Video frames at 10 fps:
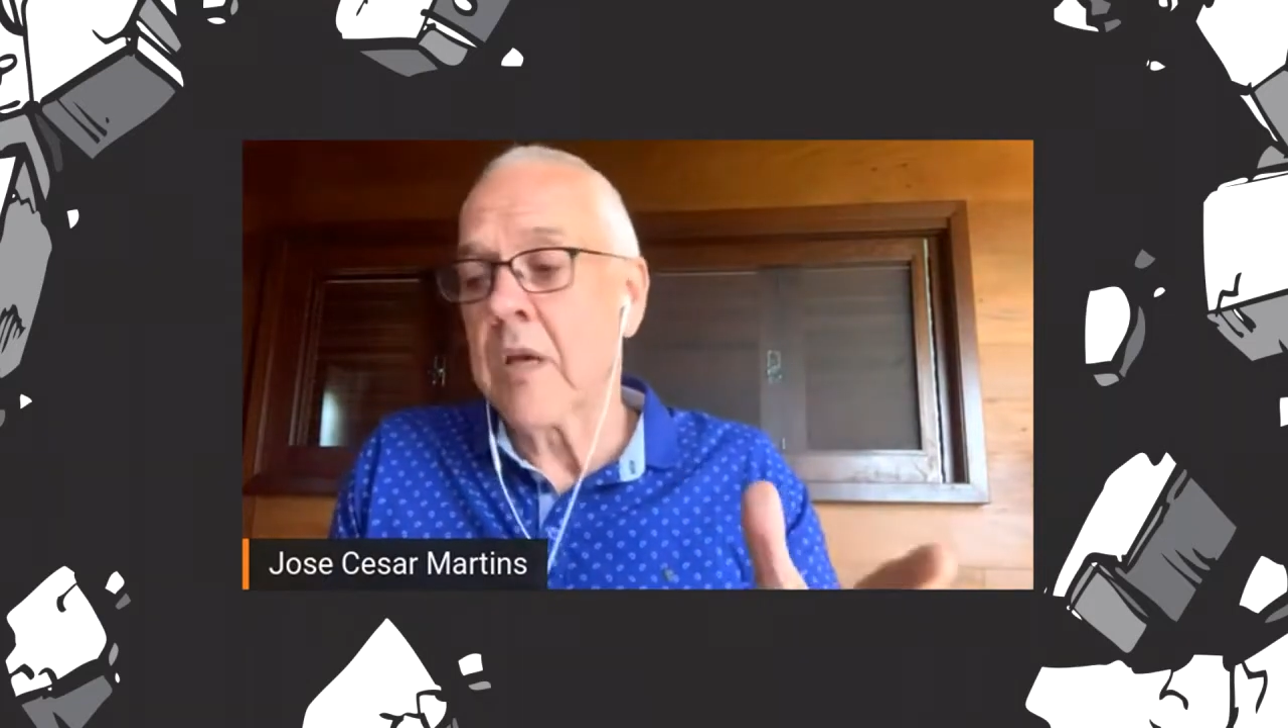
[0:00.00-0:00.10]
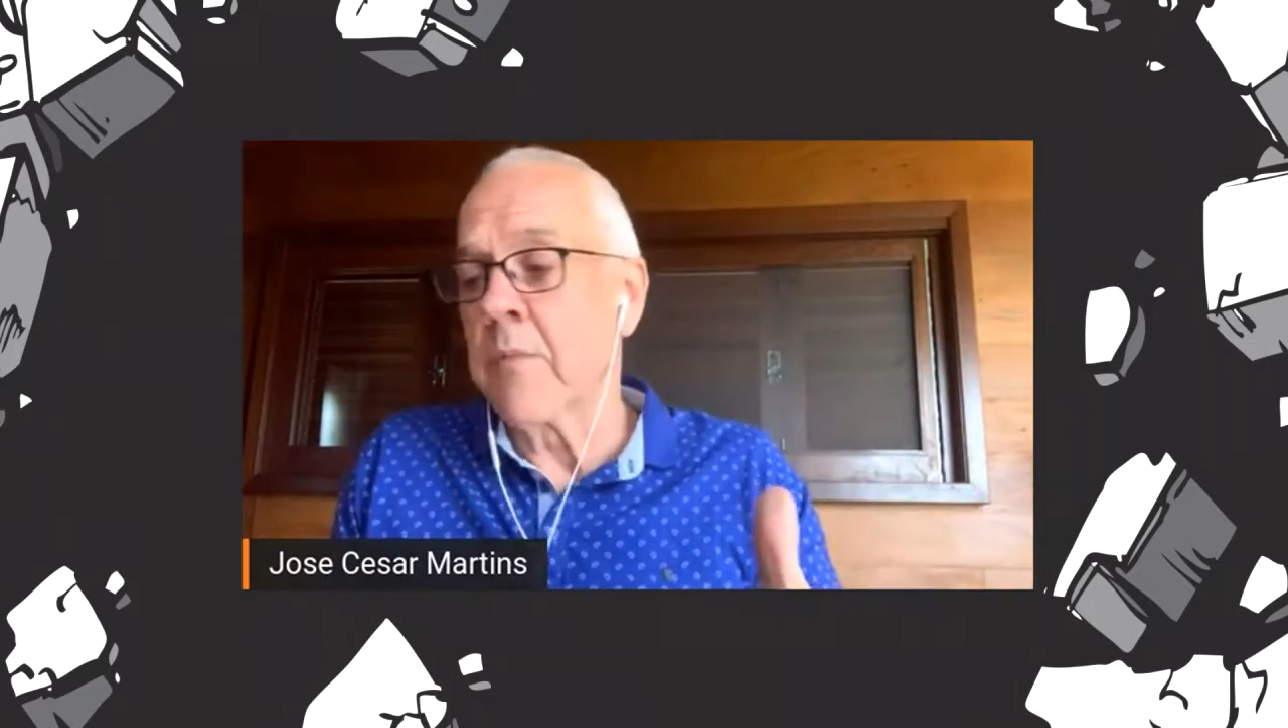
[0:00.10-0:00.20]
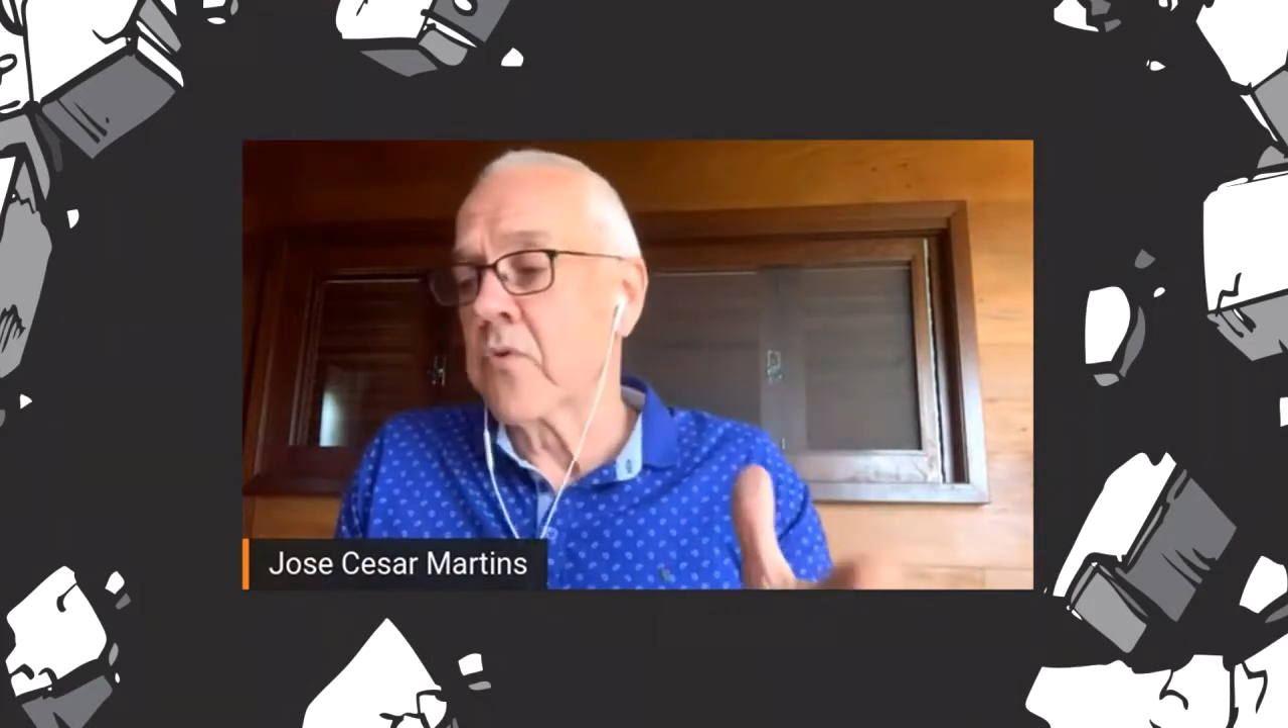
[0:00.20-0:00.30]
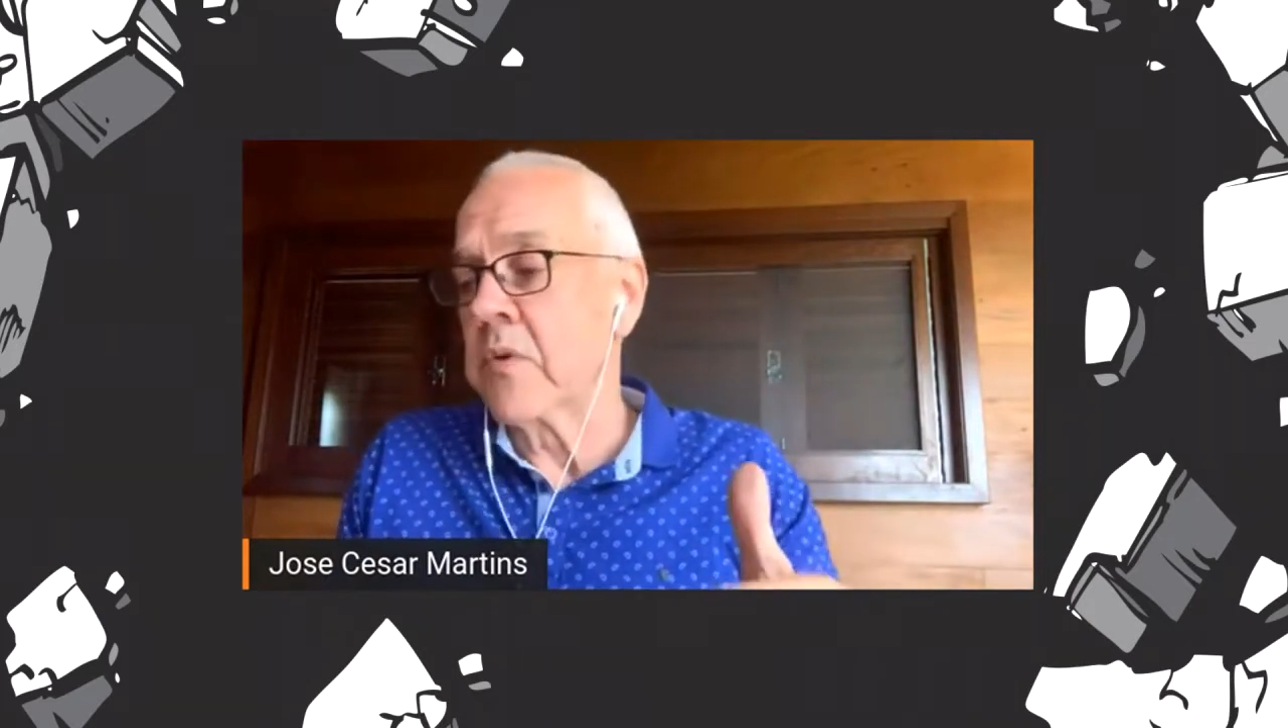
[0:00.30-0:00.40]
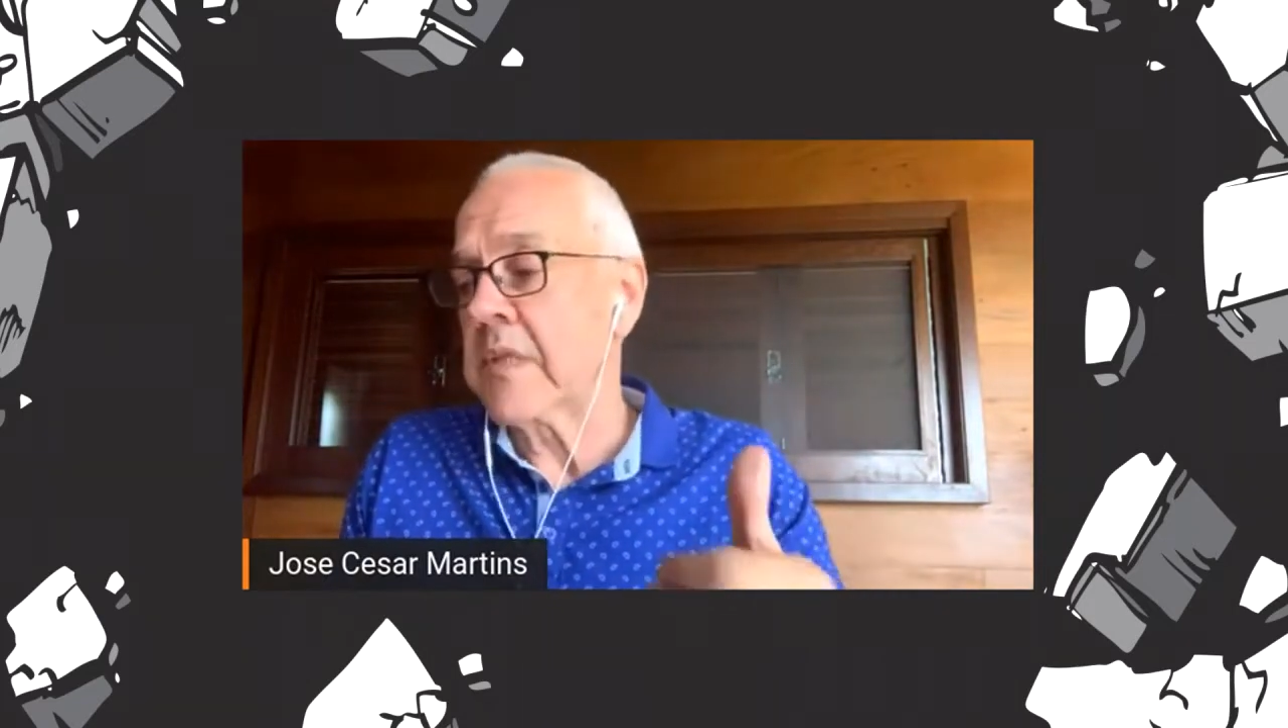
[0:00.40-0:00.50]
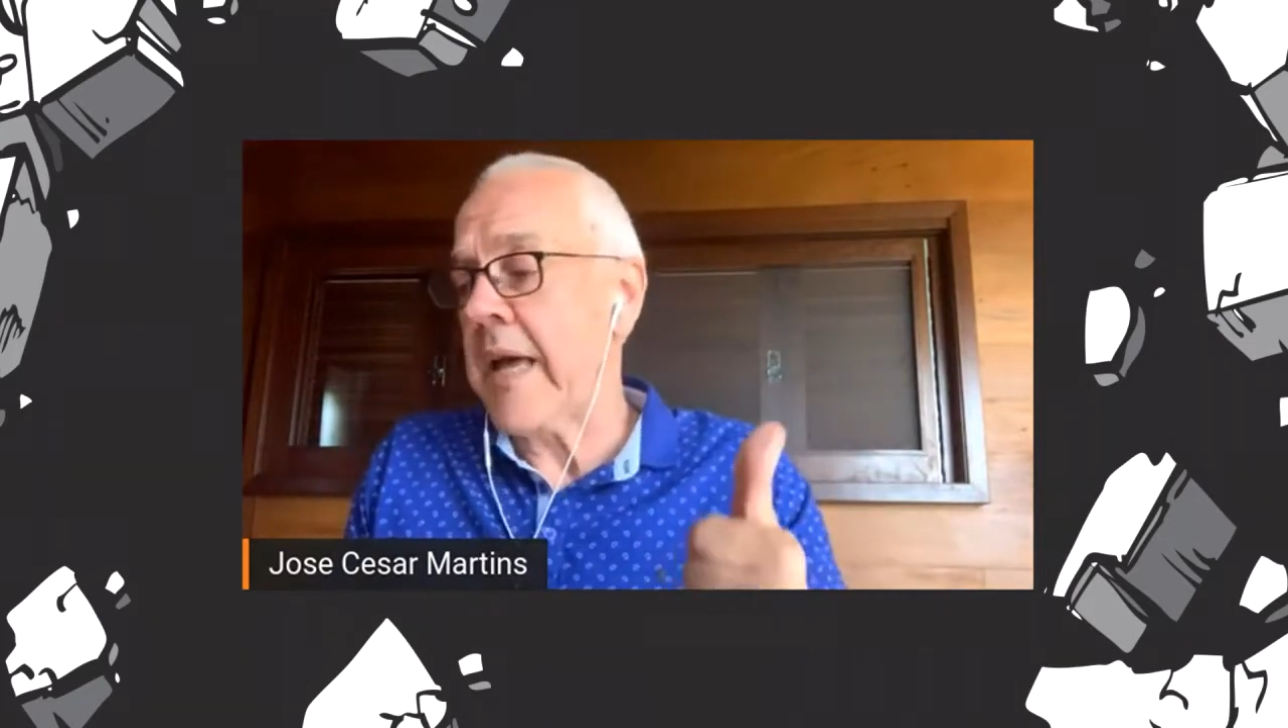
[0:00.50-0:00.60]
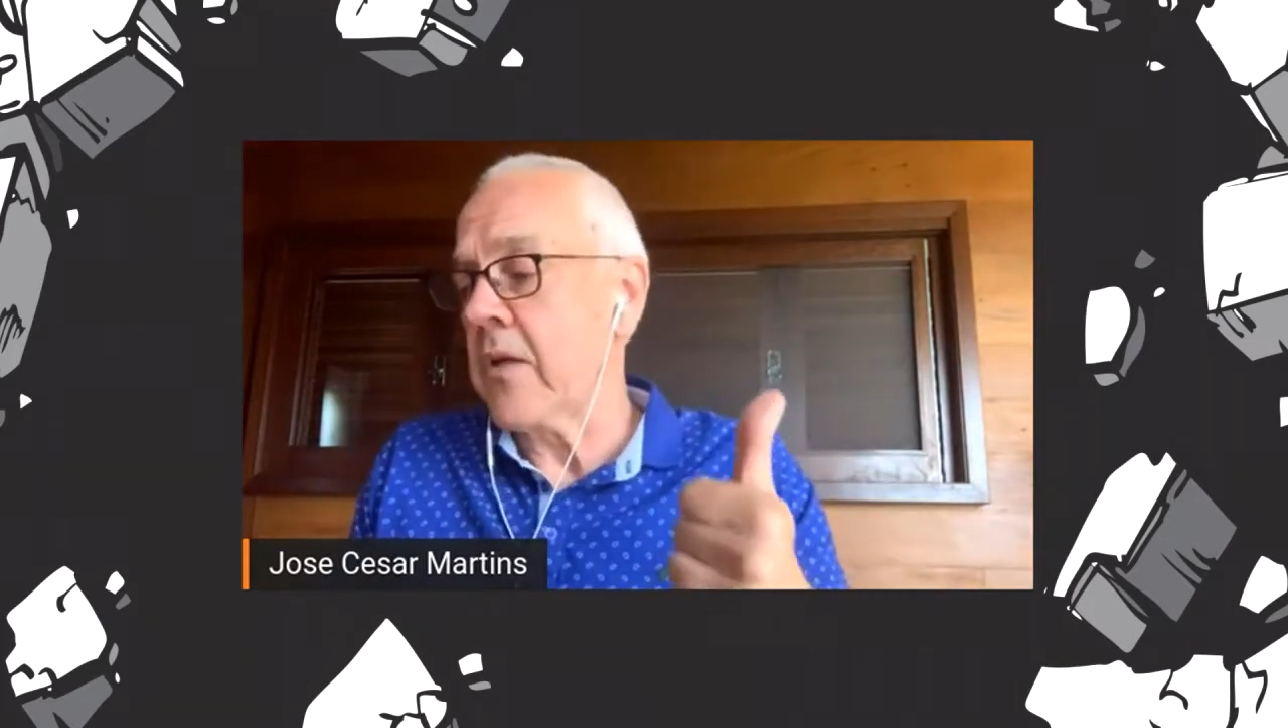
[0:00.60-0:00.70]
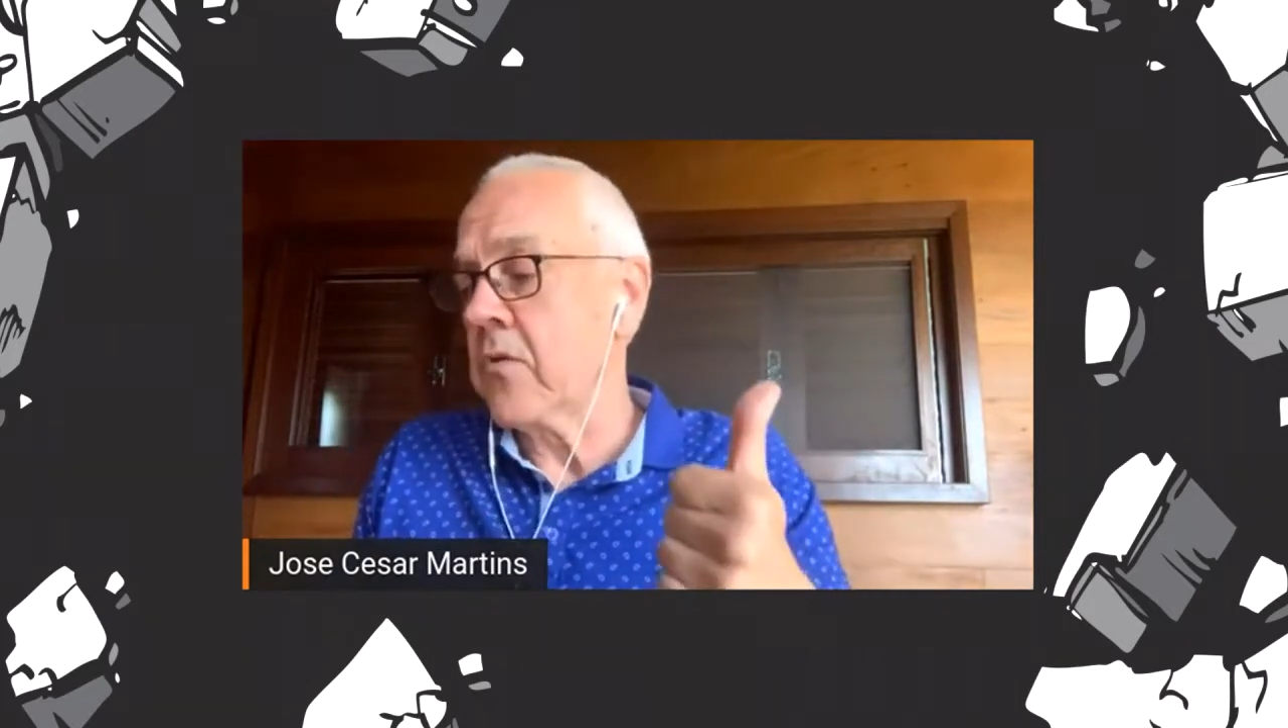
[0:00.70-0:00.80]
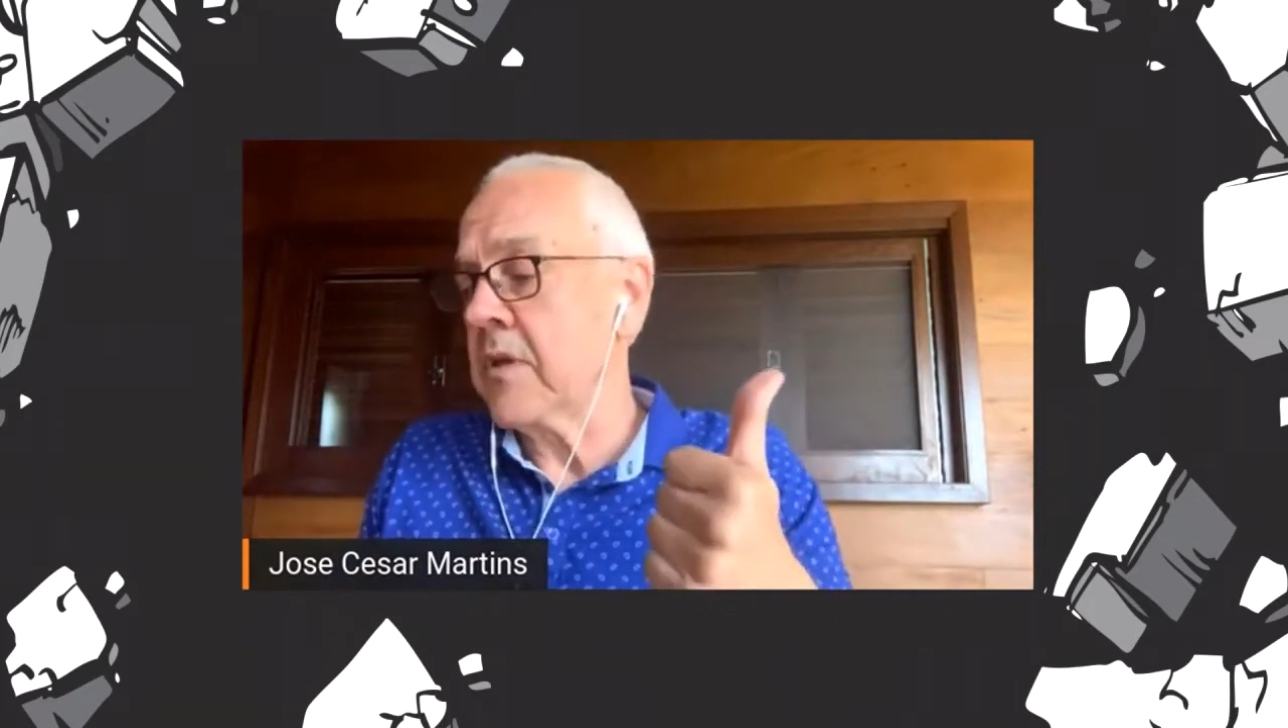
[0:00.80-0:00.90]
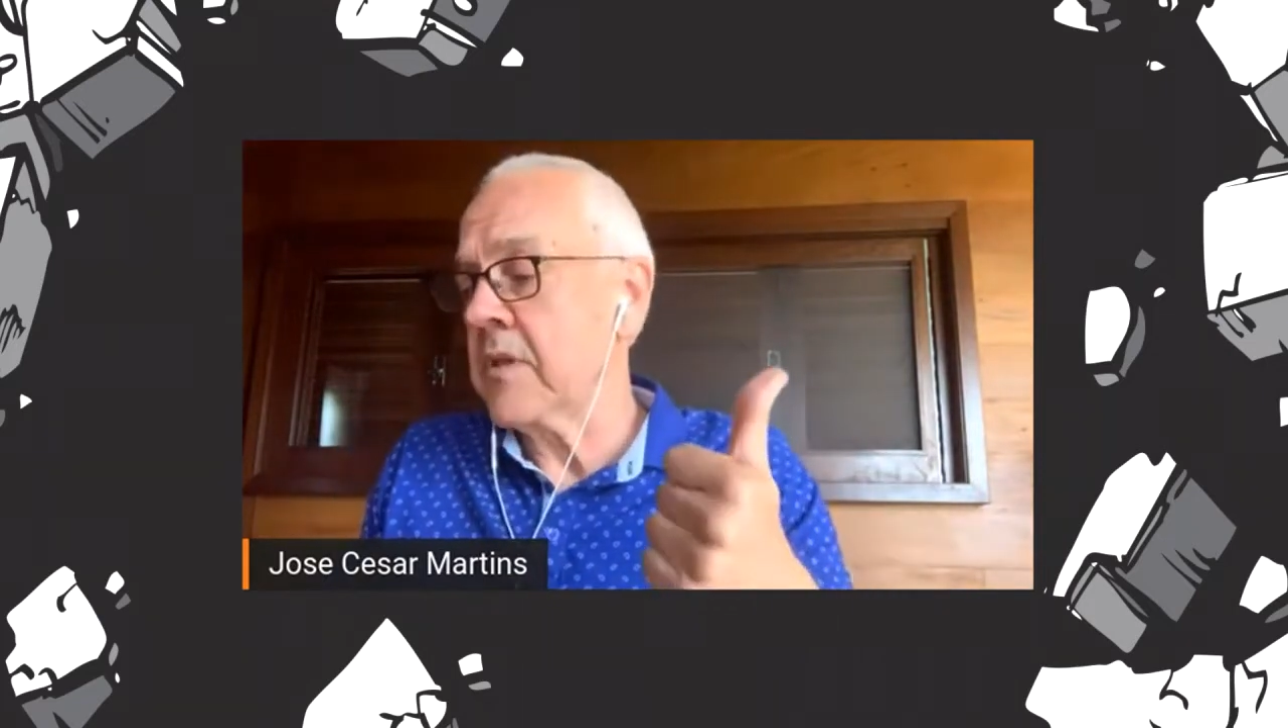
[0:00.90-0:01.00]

tema do Estado,